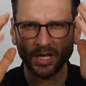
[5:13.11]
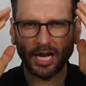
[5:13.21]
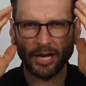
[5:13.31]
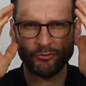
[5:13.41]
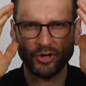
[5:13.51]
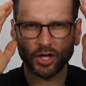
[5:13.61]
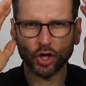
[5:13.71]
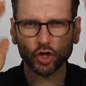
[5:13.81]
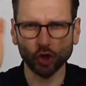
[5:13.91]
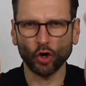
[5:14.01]
einfach
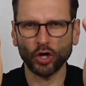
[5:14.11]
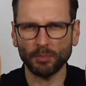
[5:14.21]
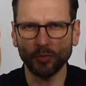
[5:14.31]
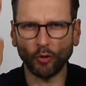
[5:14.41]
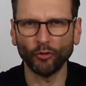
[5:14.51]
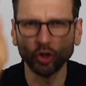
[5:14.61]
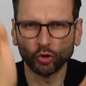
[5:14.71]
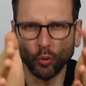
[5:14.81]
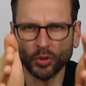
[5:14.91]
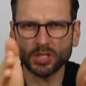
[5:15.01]
Scheuklappen auf,
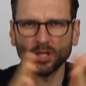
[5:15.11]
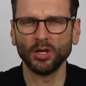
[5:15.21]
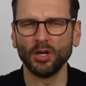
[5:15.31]
durch